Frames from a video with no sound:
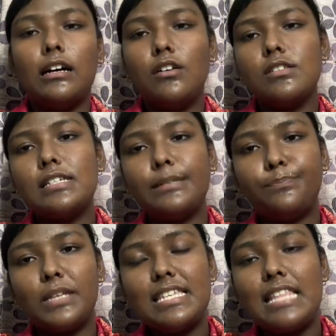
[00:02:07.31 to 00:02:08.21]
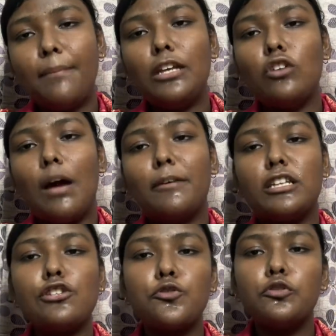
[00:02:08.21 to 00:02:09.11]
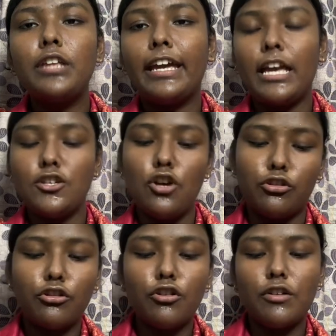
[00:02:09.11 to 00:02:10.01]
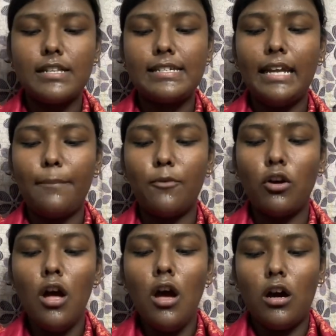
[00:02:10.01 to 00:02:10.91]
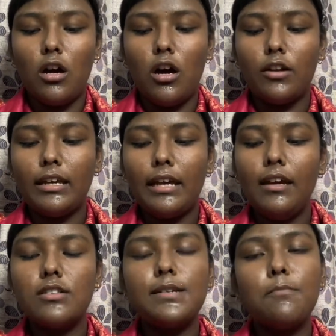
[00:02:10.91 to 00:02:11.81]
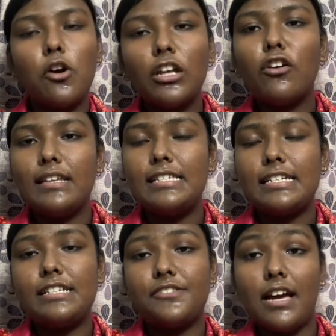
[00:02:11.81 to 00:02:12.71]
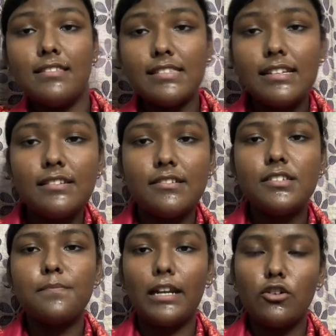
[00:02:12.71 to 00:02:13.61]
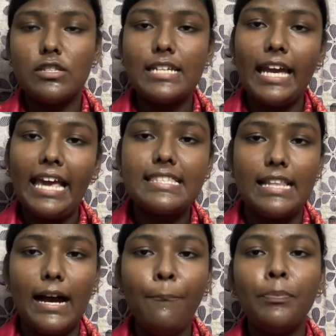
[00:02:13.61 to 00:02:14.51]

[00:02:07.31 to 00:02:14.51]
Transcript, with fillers: হচ্ছে ইসলাম কিন্তু আমাদের শুরু থেকেই সতর্ক করেছেন এবং অনেকেই হচ্ছে মনে করেন যে ট্রান্সজেন্ডার্স মানে হচ্ছে হিজলা